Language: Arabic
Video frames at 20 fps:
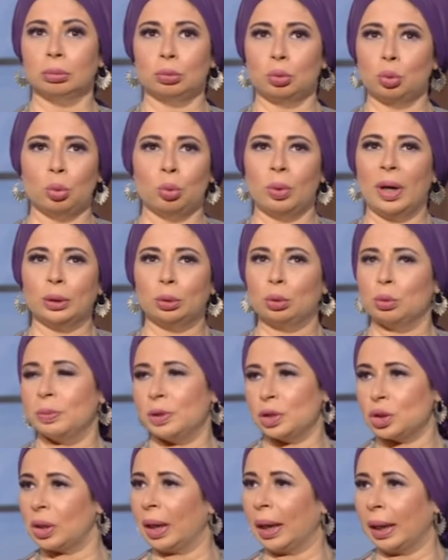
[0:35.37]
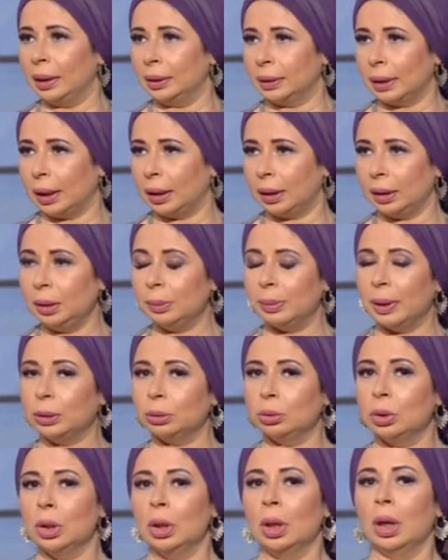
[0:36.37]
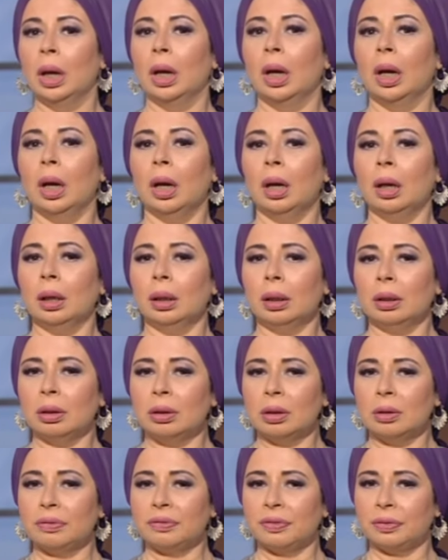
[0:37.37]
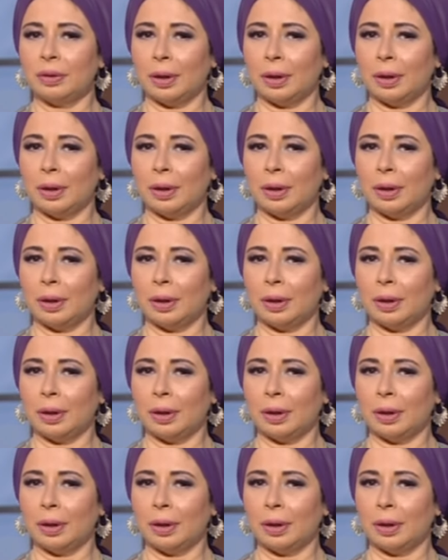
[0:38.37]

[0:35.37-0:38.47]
طول وقته بيشتغل تقريبا آه،